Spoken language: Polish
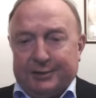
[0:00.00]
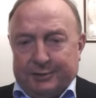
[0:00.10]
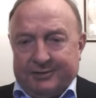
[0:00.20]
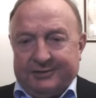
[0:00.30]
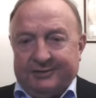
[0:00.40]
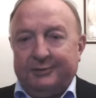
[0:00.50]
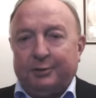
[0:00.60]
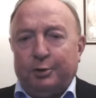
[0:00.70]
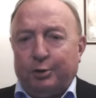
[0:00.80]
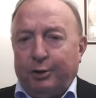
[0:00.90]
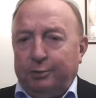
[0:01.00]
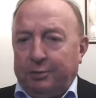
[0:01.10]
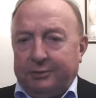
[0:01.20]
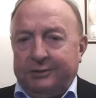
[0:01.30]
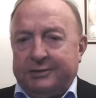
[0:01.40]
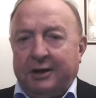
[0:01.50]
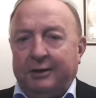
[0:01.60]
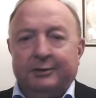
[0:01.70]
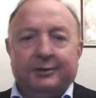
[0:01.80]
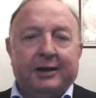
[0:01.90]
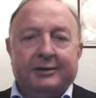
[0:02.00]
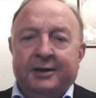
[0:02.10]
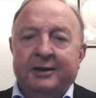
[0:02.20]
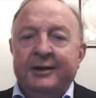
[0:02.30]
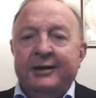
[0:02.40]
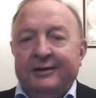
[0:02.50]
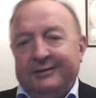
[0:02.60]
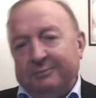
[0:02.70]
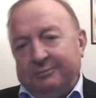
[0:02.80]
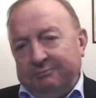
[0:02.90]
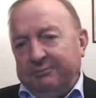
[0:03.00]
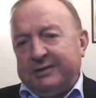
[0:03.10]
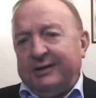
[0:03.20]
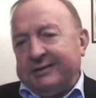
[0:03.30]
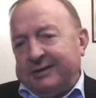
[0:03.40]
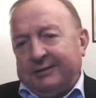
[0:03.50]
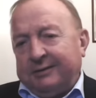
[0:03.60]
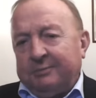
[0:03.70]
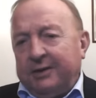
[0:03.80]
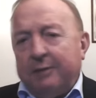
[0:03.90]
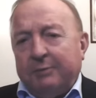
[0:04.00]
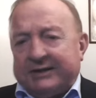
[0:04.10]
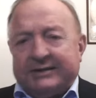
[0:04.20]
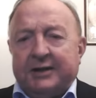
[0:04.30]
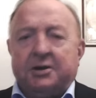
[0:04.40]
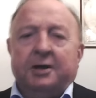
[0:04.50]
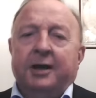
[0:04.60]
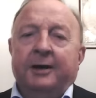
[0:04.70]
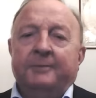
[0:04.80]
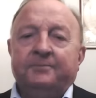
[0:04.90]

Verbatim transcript: z ruchu robotniczego. Także y, myślę, że to nie ma znaczenia.